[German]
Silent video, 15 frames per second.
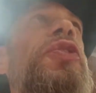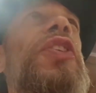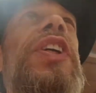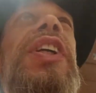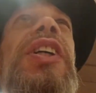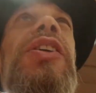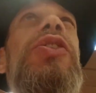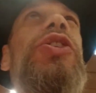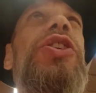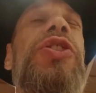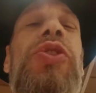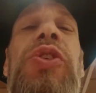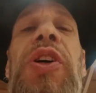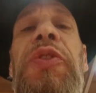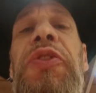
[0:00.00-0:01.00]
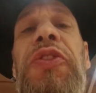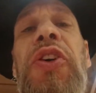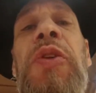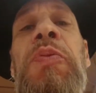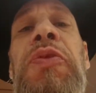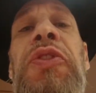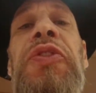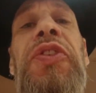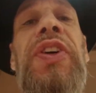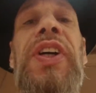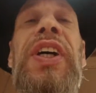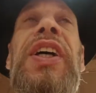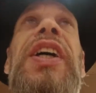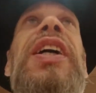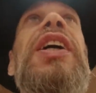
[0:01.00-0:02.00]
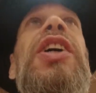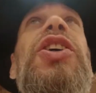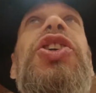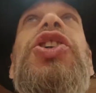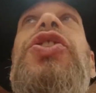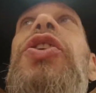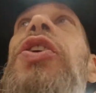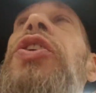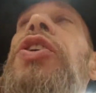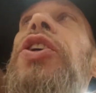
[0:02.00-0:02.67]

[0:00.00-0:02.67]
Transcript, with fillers: vier oder sogar fünf Stück,